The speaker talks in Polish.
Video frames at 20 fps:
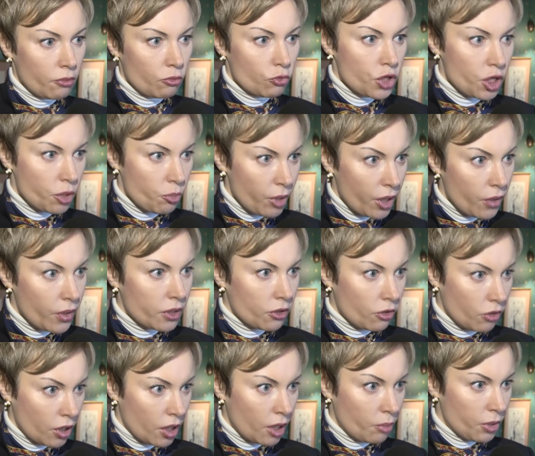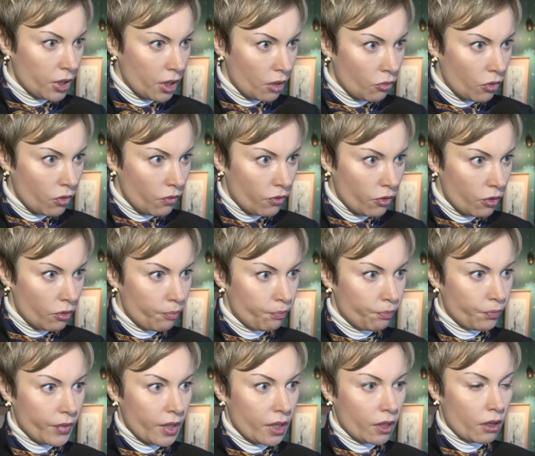ucierpiała trochę kapitałowo
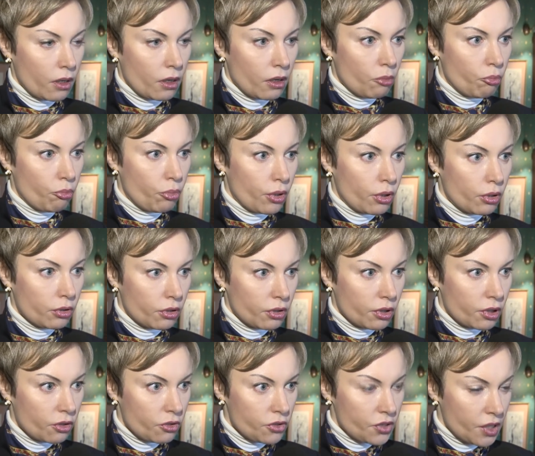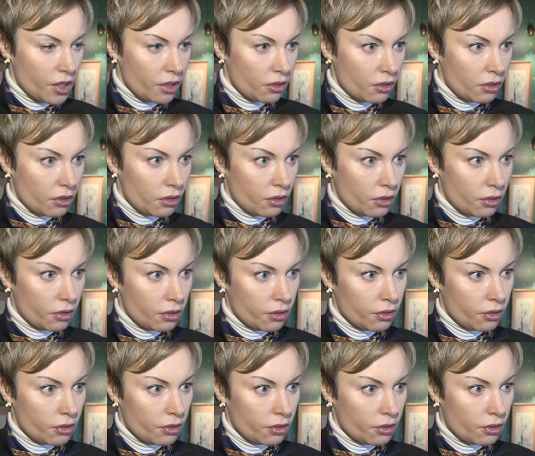po tych ostatnich,